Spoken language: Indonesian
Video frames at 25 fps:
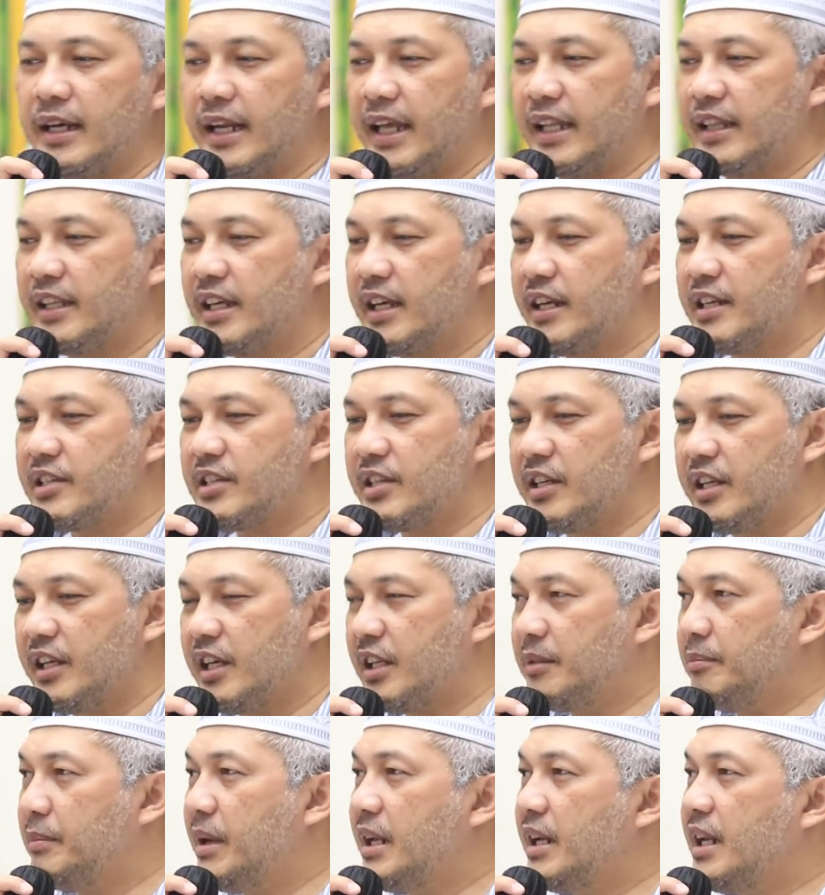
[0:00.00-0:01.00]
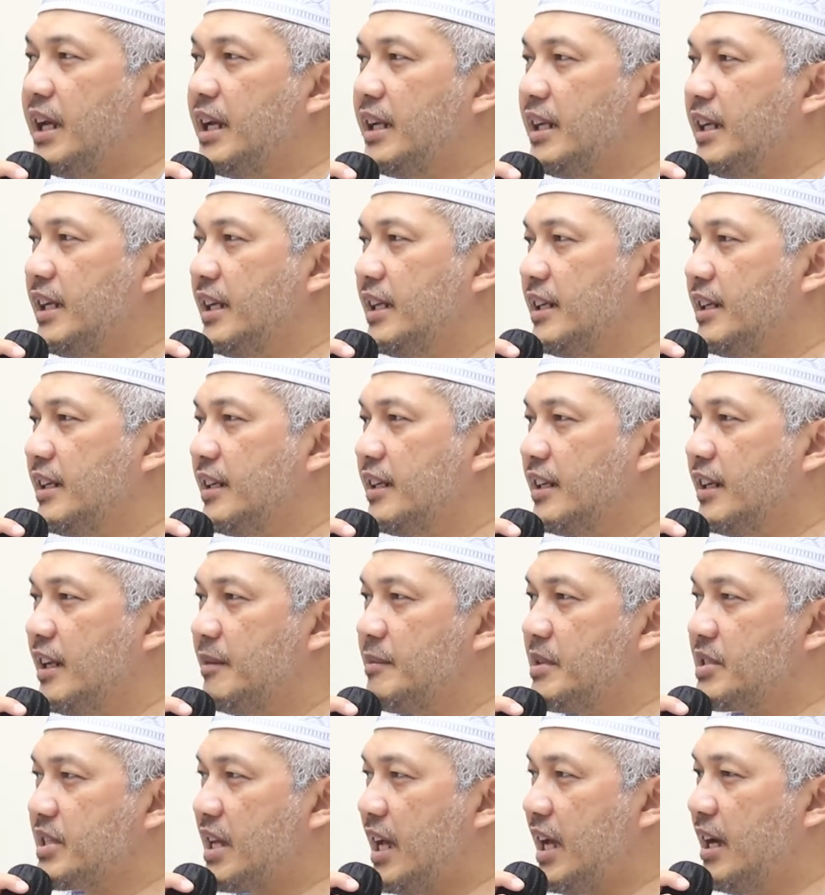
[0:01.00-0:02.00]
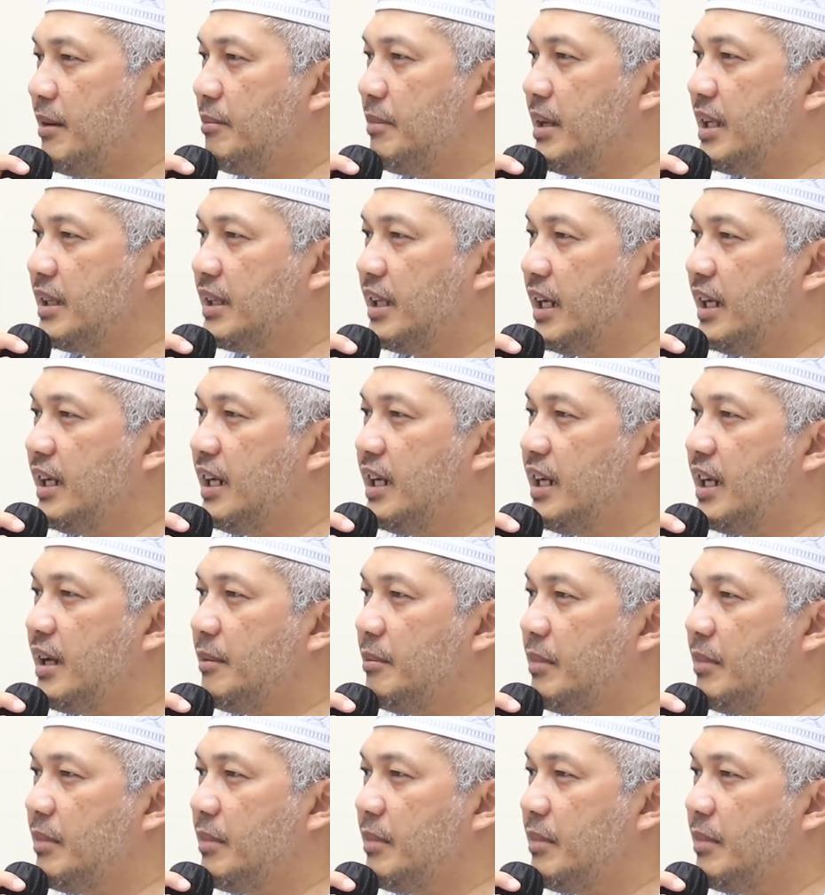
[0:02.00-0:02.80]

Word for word: Nanti ada sedikit beda nih, nama sahabat ada